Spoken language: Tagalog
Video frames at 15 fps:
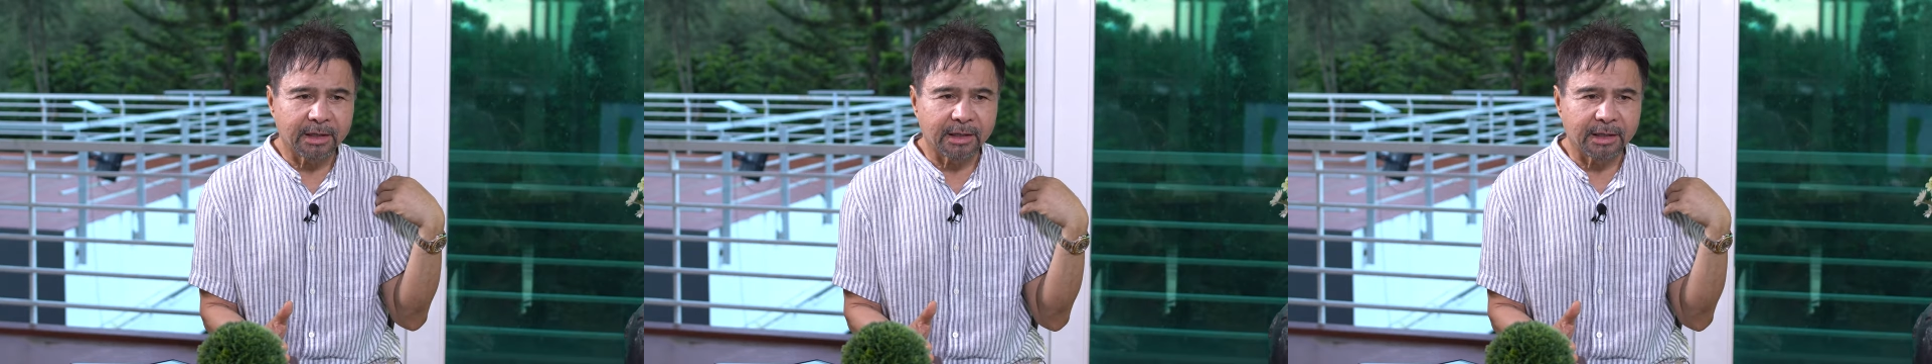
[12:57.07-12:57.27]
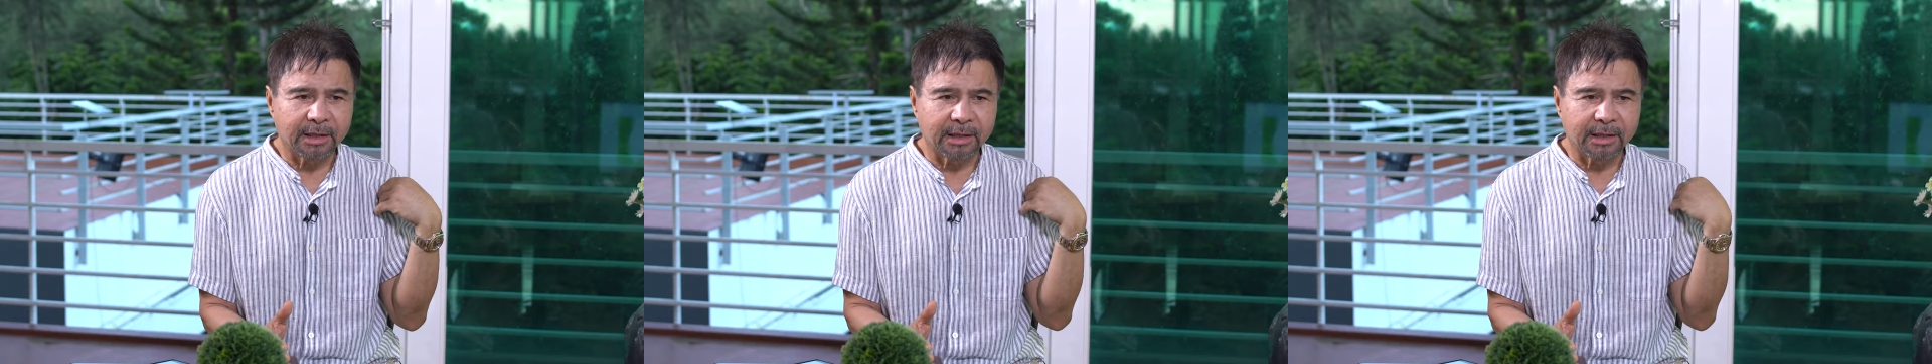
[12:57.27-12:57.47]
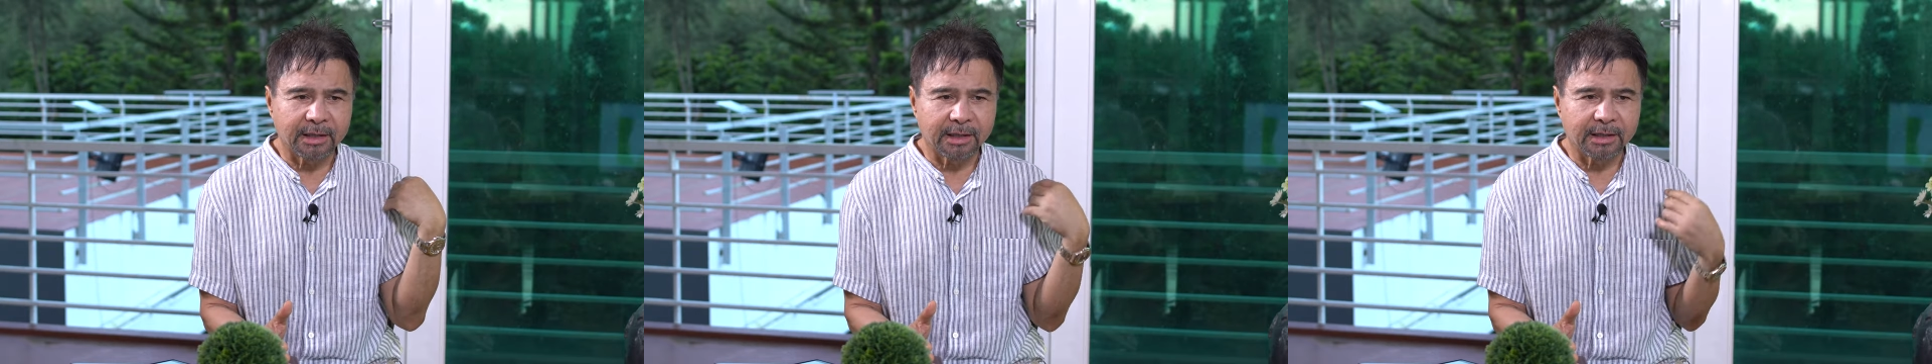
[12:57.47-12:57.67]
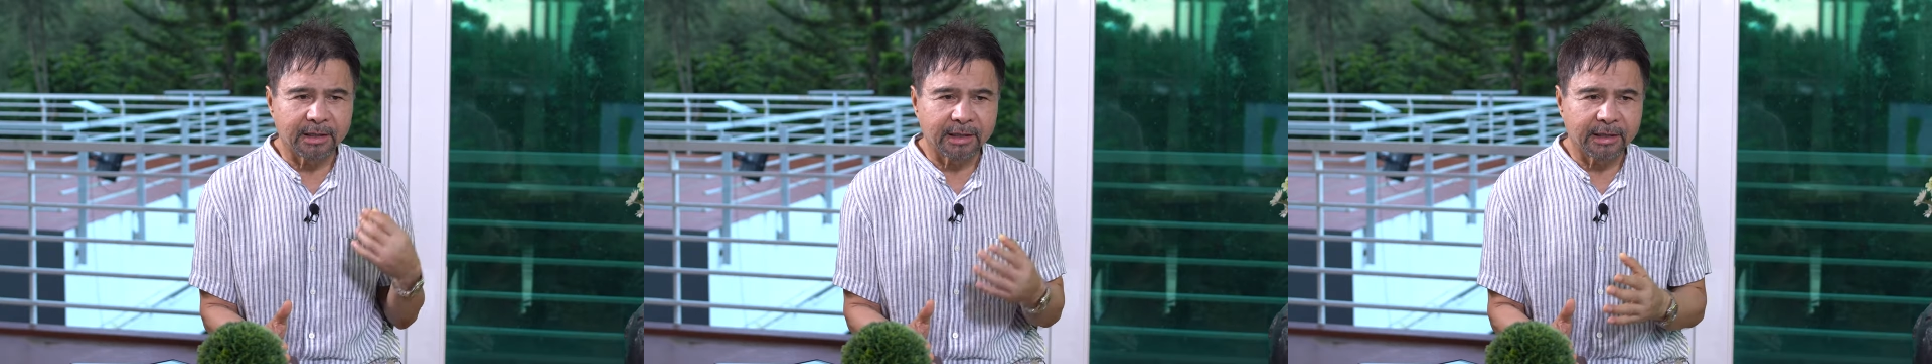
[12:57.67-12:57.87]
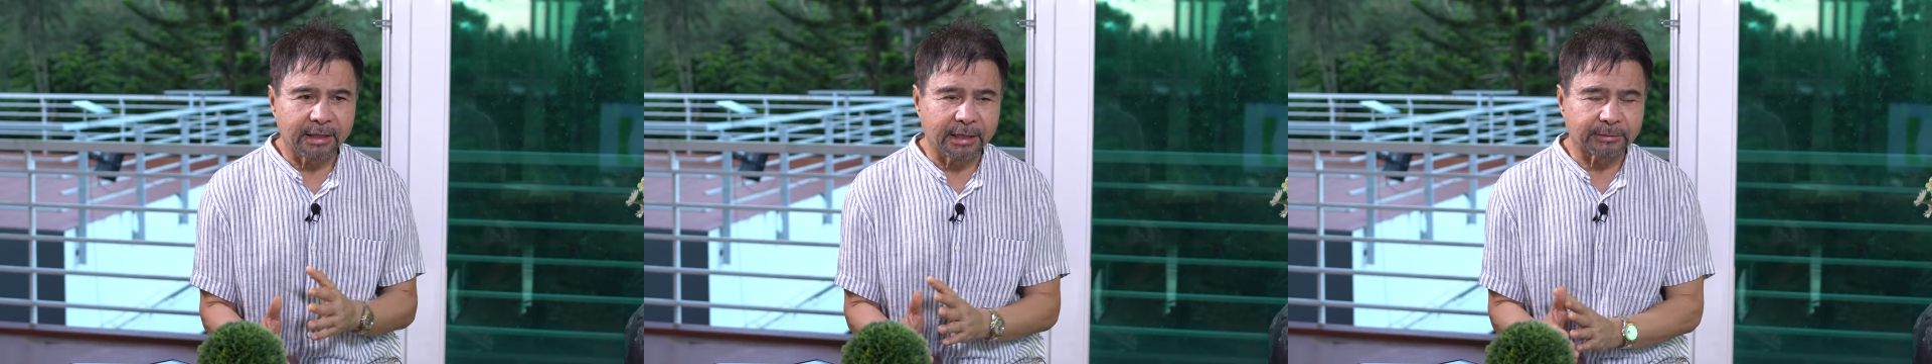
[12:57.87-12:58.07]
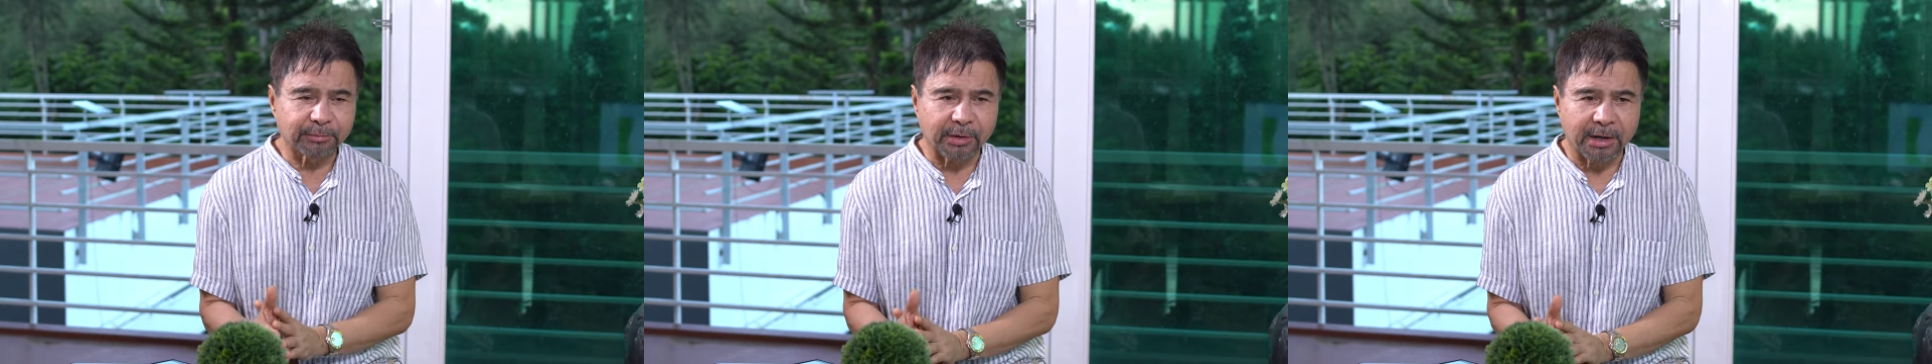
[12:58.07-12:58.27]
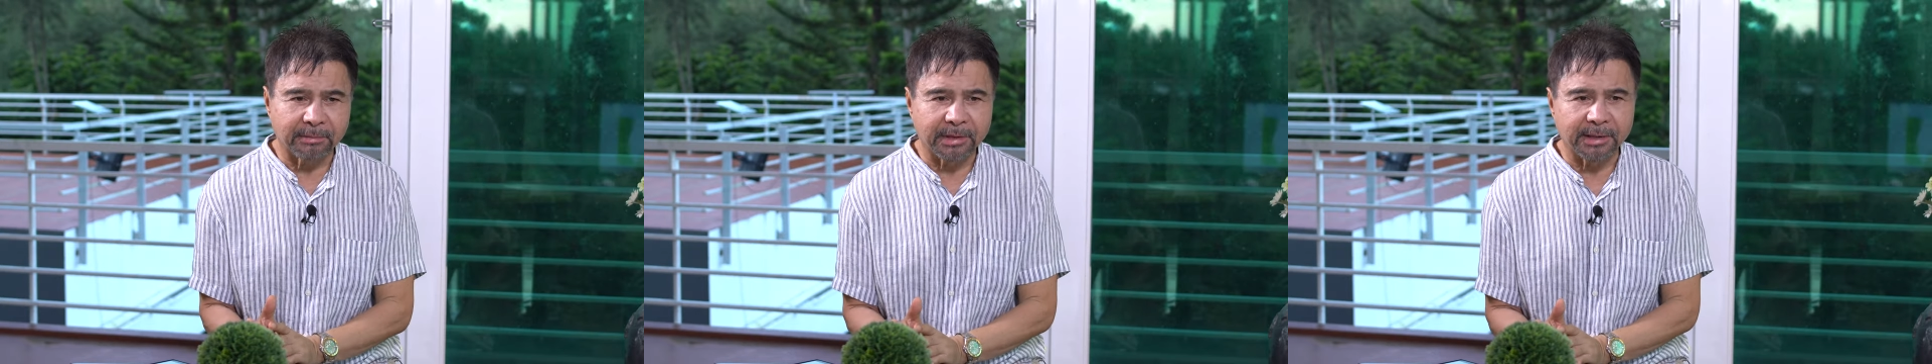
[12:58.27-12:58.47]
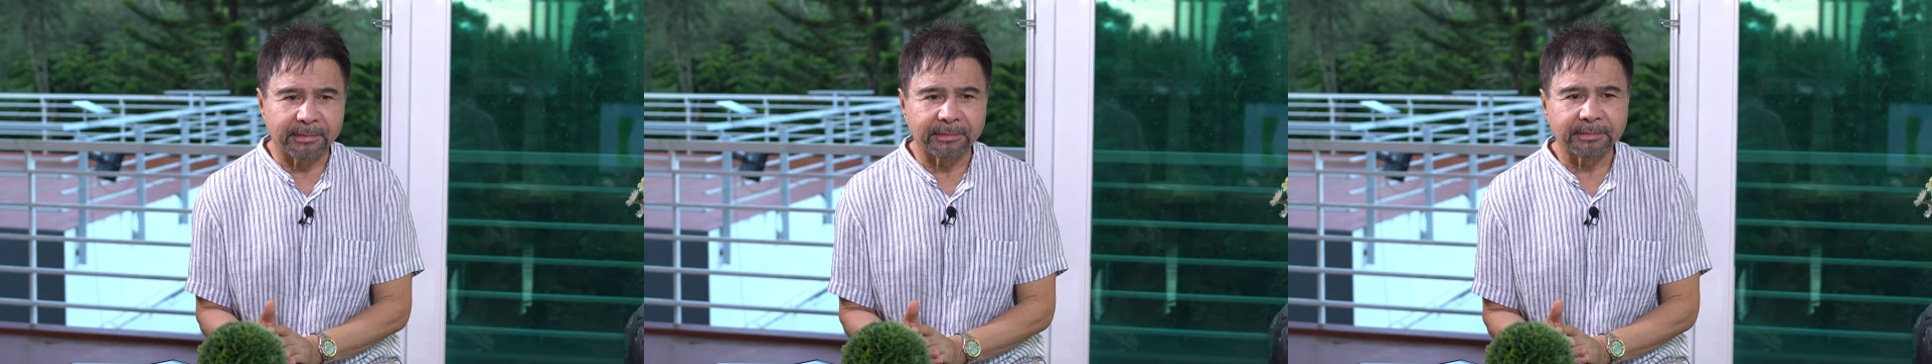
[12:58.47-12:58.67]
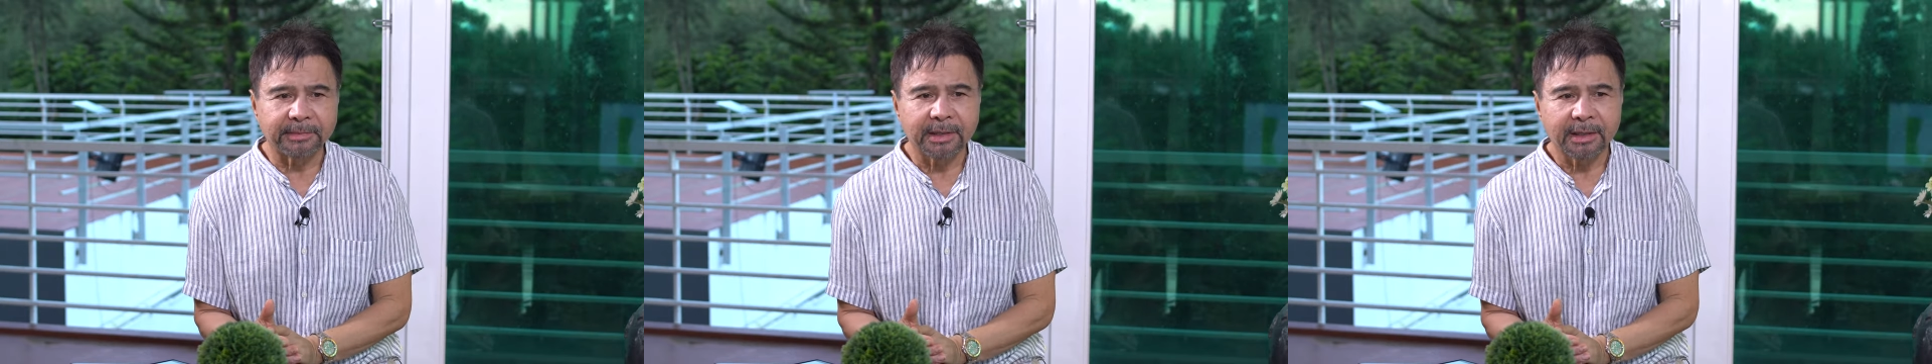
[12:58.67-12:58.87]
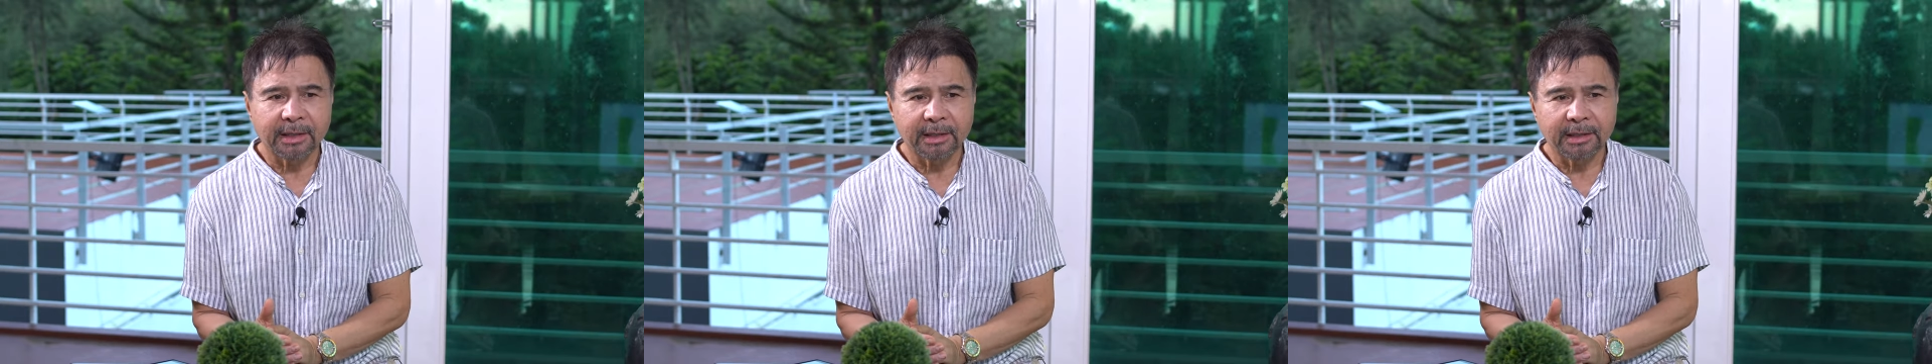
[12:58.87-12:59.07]
uh, health problem
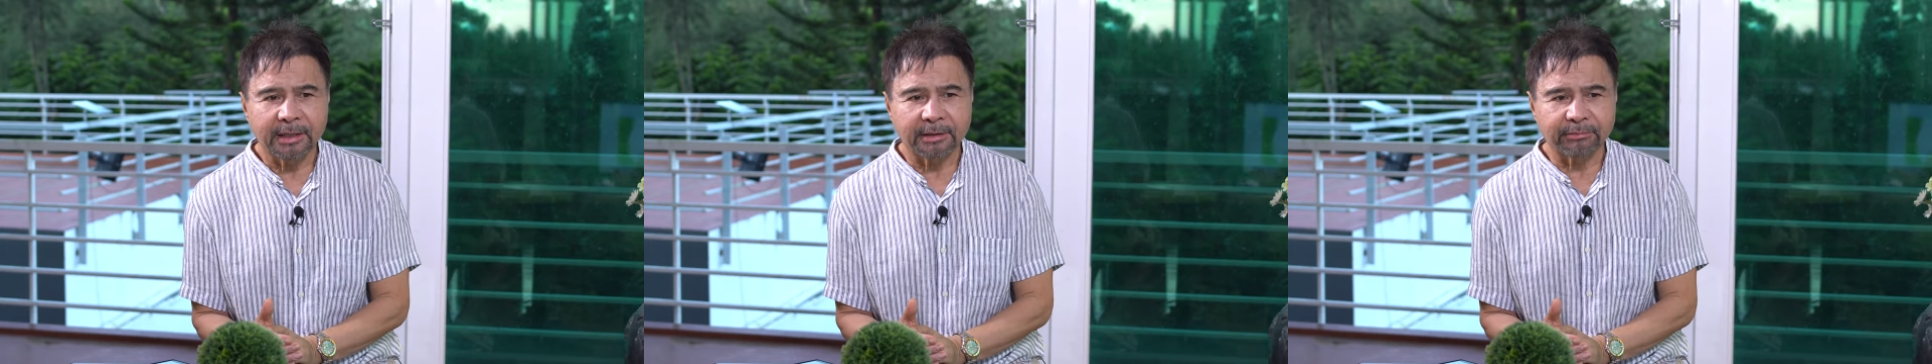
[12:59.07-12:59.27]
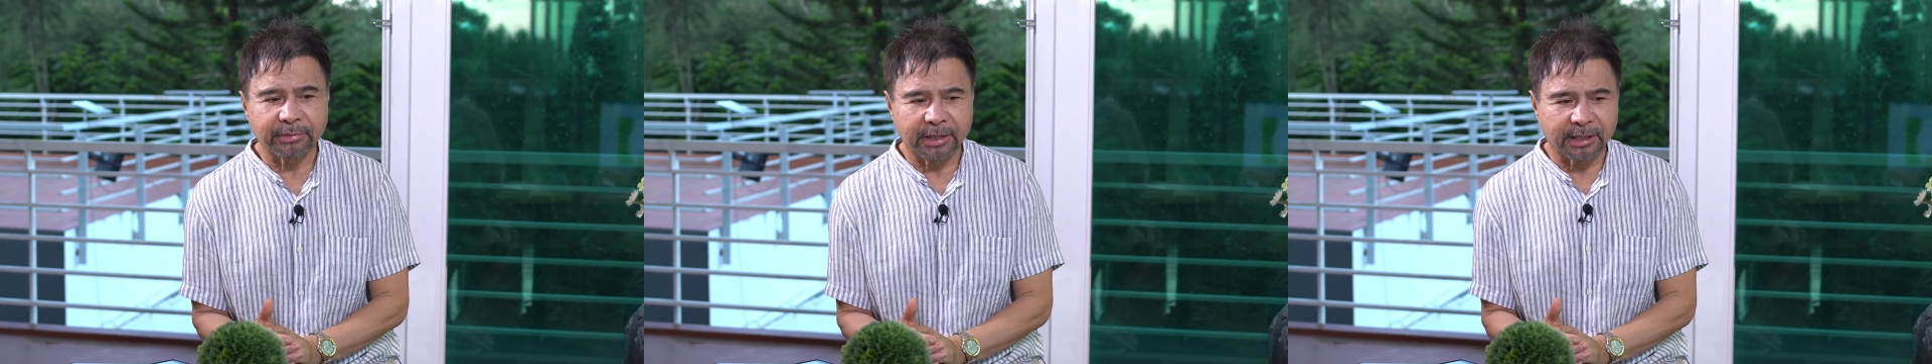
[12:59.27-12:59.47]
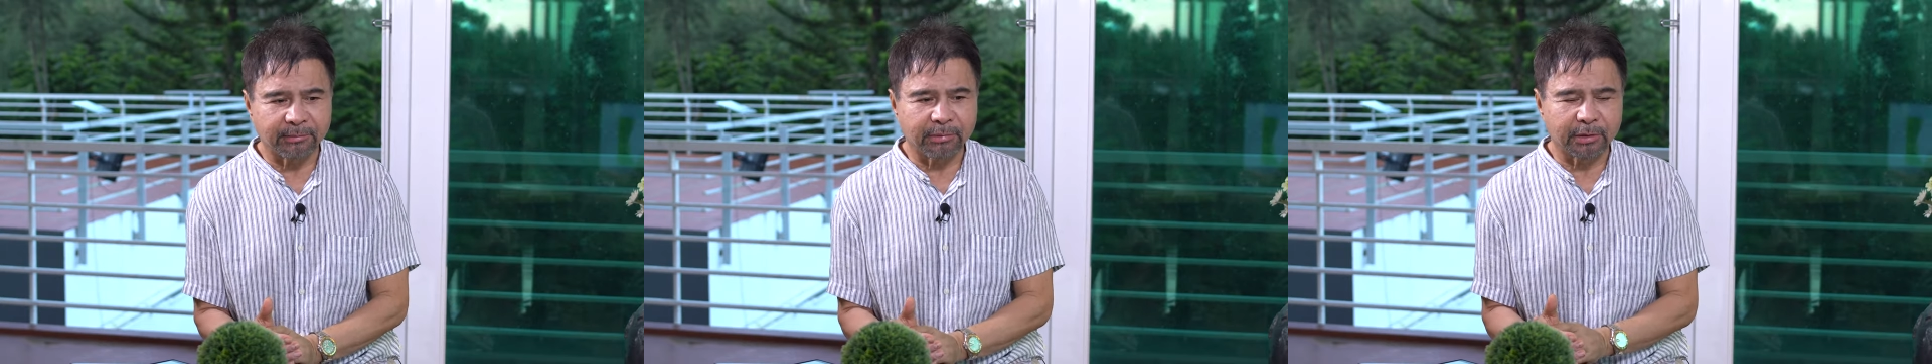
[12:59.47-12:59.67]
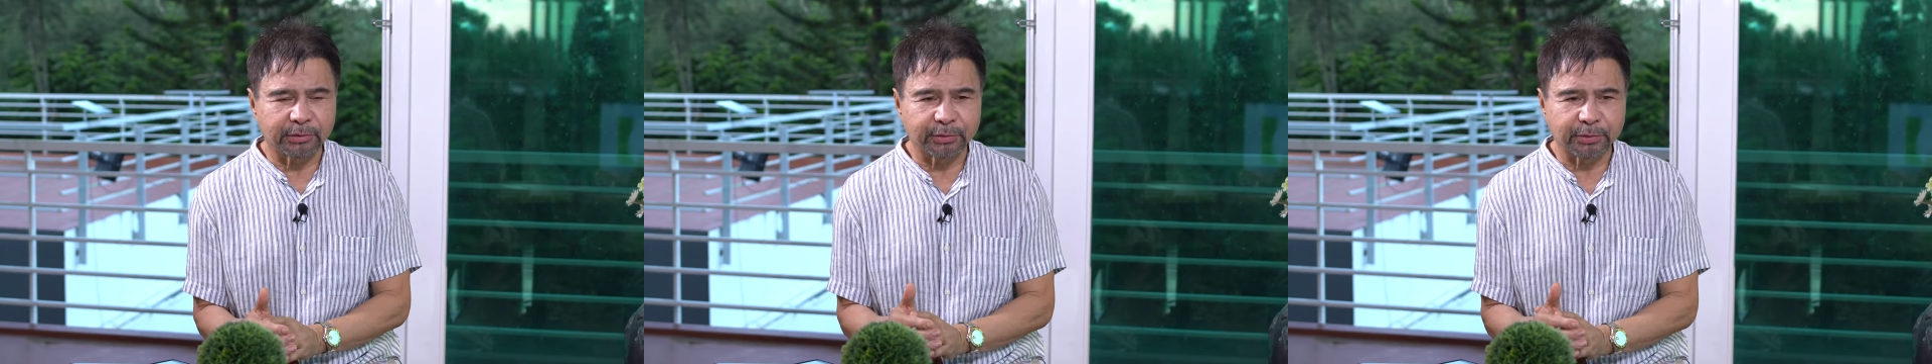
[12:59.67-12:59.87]
Opo. and be able